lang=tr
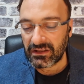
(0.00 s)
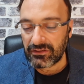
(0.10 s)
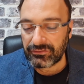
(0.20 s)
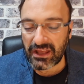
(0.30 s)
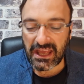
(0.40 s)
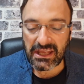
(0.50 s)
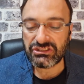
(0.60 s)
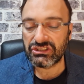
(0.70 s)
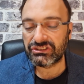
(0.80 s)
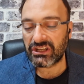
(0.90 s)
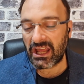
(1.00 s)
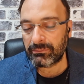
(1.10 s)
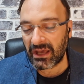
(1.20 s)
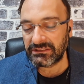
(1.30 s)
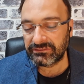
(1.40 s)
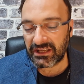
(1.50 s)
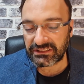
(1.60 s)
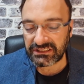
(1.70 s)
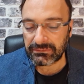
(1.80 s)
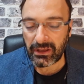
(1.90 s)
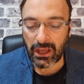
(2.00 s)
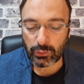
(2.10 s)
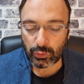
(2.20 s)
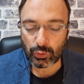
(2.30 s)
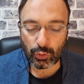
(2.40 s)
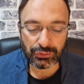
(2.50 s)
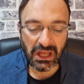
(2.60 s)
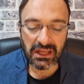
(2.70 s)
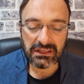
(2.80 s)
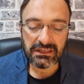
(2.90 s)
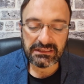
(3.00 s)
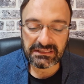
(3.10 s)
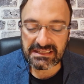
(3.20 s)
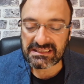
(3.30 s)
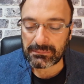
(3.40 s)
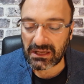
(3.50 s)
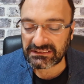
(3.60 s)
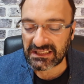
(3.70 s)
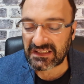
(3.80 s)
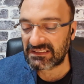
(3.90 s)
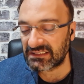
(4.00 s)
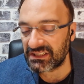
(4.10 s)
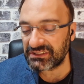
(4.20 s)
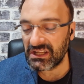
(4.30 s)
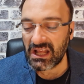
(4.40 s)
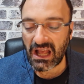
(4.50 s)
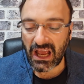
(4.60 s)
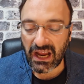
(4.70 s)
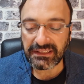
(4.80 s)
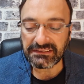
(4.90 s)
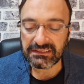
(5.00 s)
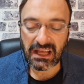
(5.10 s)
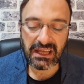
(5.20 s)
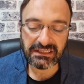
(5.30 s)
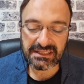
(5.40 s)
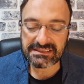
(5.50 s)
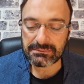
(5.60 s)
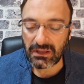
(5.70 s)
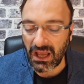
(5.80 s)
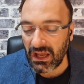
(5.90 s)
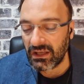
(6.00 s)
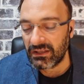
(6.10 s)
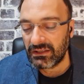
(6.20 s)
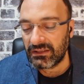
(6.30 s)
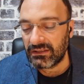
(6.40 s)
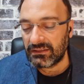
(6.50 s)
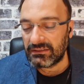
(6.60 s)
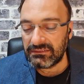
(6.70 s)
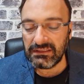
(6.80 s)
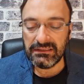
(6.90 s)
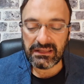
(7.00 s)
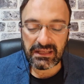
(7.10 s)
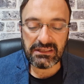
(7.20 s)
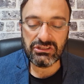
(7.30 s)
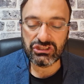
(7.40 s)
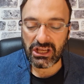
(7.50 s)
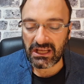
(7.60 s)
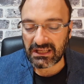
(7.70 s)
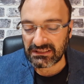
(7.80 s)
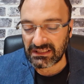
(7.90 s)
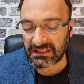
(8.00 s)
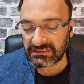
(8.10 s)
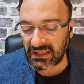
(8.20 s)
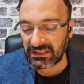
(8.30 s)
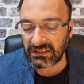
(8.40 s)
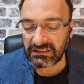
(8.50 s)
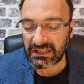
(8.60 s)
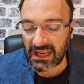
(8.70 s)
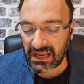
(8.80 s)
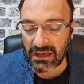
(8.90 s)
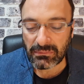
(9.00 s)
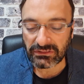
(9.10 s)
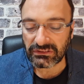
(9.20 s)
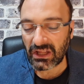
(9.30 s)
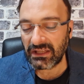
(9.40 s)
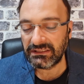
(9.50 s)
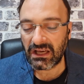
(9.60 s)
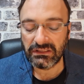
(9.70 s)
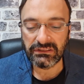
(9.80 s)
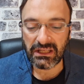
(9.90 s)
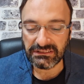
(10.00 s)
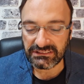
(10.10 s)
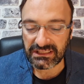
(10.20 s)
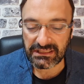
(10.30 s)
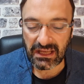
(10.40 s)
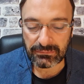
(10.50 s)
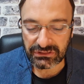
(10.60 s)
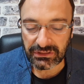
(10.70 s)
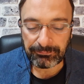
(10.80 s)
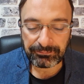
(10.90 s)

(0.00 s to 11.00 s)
fe ecir eman ver kime hü ona ne zamana kadar hatta yesma dinleyinceye kadar neyi kelam Allahi Allah'ın kelamını